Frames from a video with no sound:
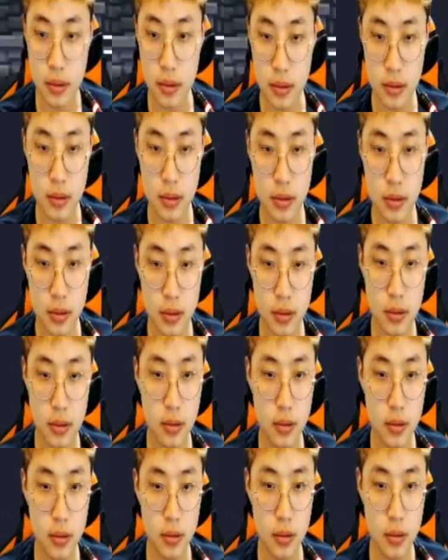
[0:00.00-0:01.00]
어,
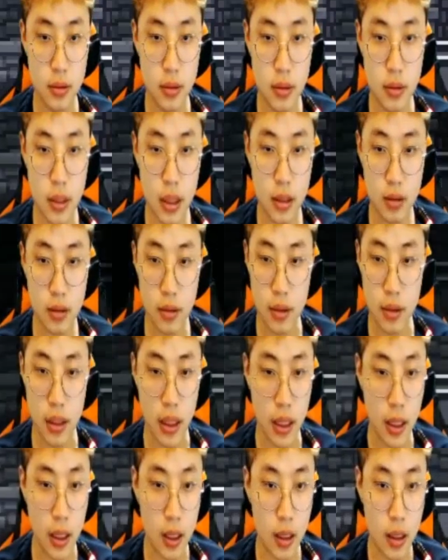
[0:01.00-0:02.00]
어떻게 하는
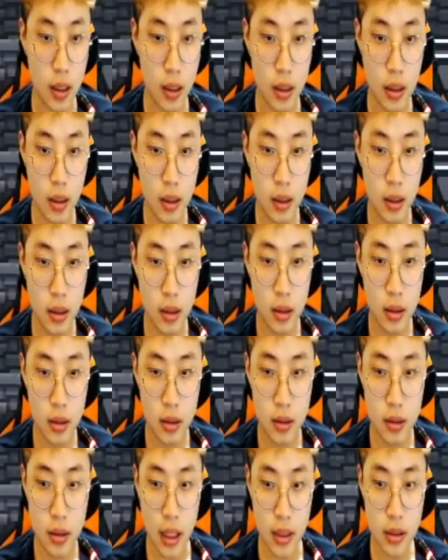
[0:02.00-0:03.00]
건데?
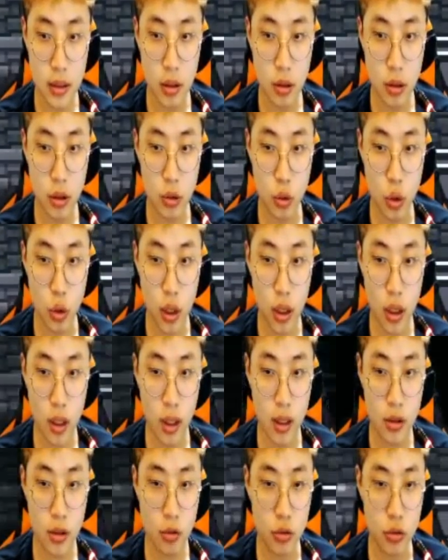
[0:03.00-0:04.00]
다시 여기로
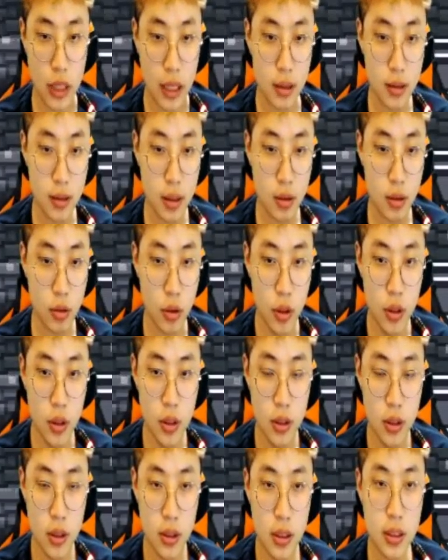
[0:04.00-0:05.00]
돌아가가지고 다른 데로
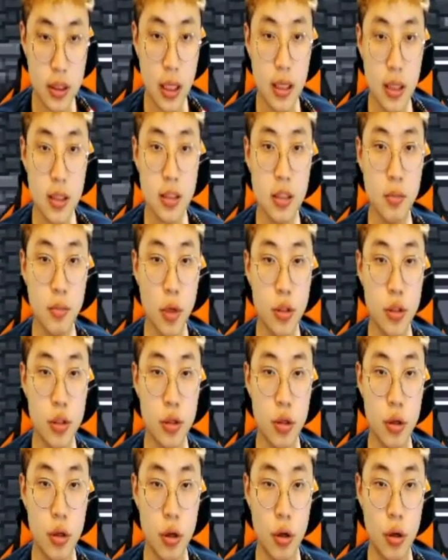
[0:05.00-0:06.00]
일단 1층
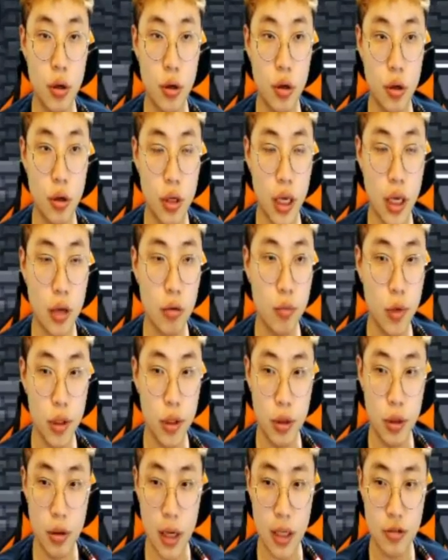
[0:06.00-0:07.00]
먼저 깨고 뭐
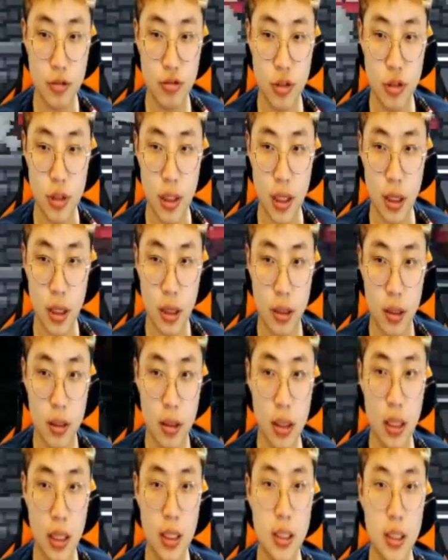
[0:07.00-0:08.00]
이런 거 할 수 있나?
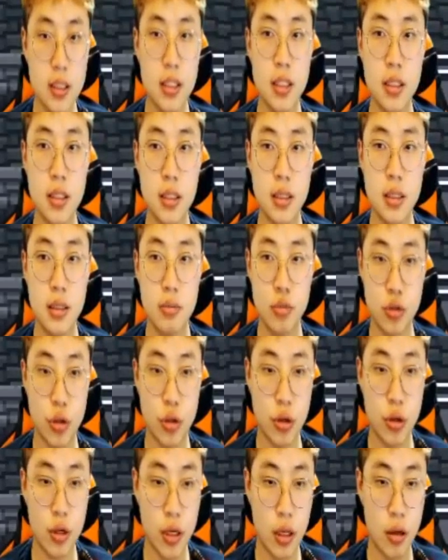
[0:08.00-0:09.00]
일단
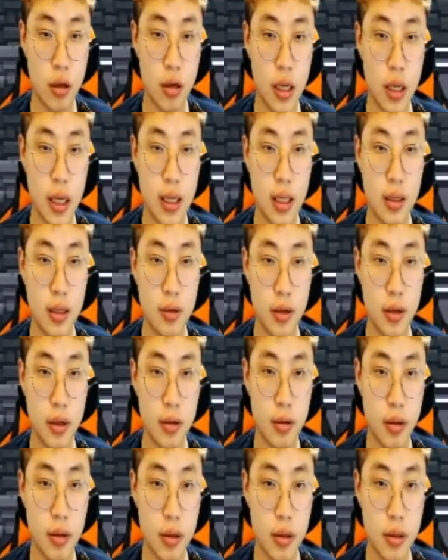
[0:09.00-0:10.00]
1층부터 클리어를 해야 되는
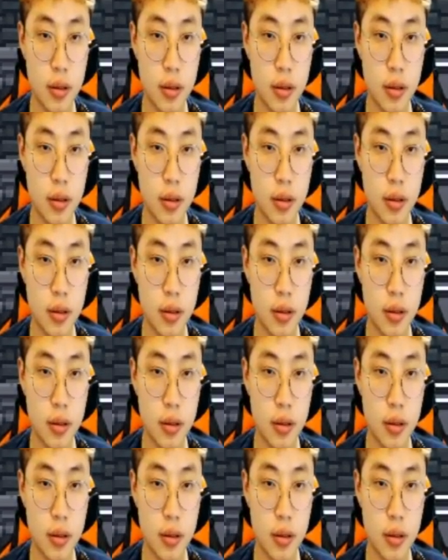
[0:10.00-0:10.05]
거예요.